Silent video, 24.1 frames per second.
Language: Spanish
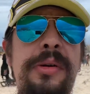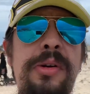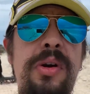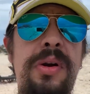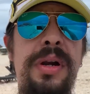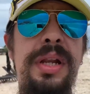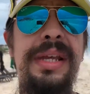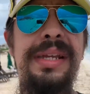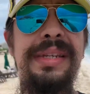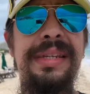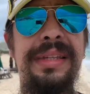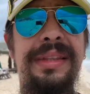no
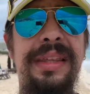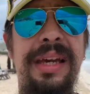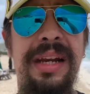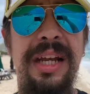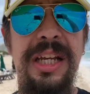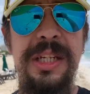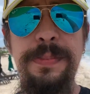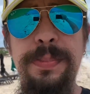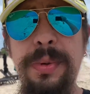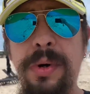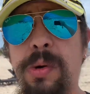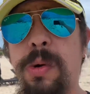
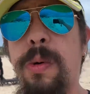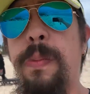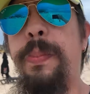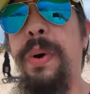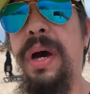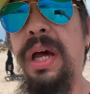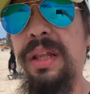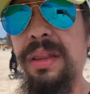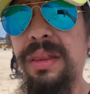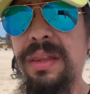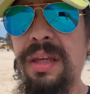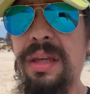necesitarás
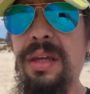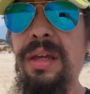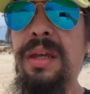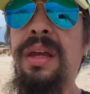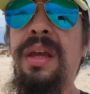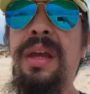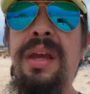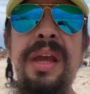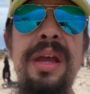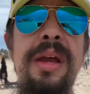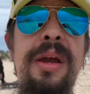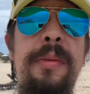preocuparte
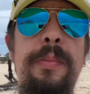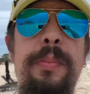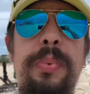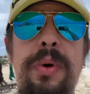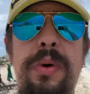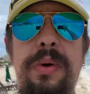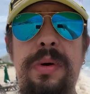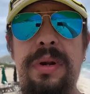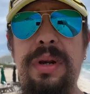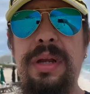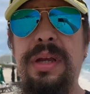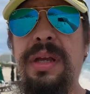
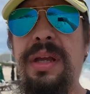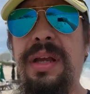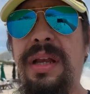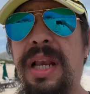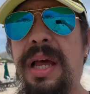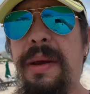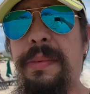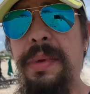por eh, la